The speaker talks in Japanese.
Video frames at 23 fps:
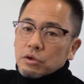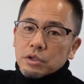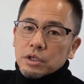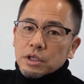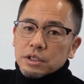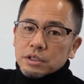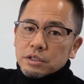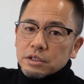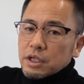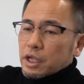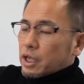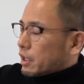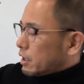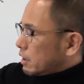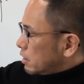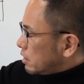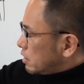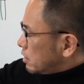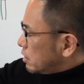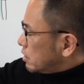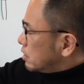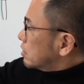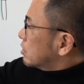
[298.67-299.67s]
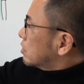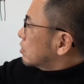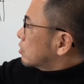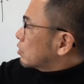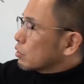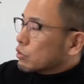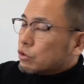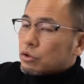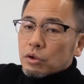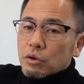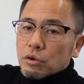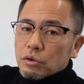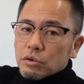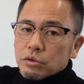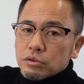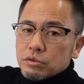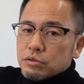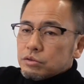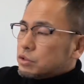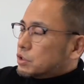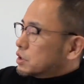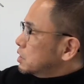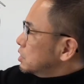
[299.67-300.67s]
のですね5度の
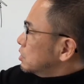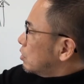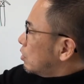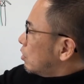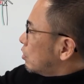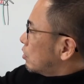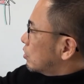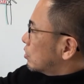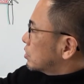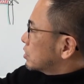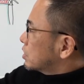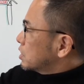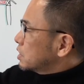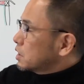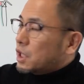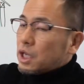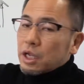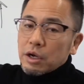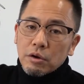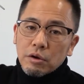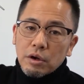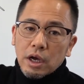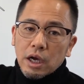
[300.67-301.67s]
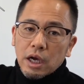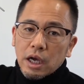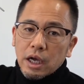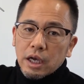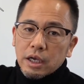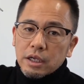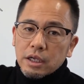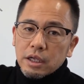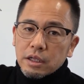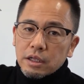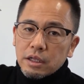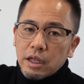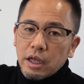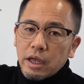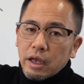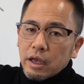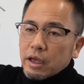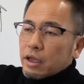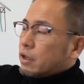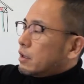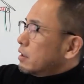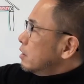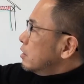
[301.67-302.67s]
空気を家の中へ入れ
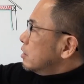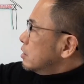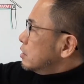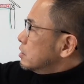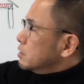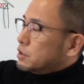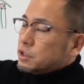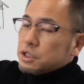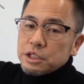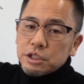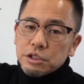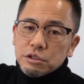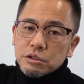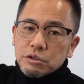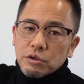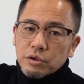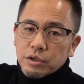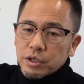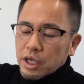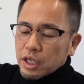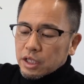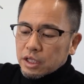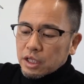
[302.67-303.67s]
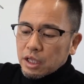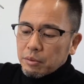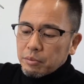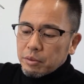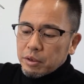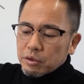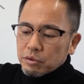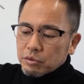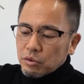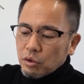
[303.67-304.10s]
て20度に温める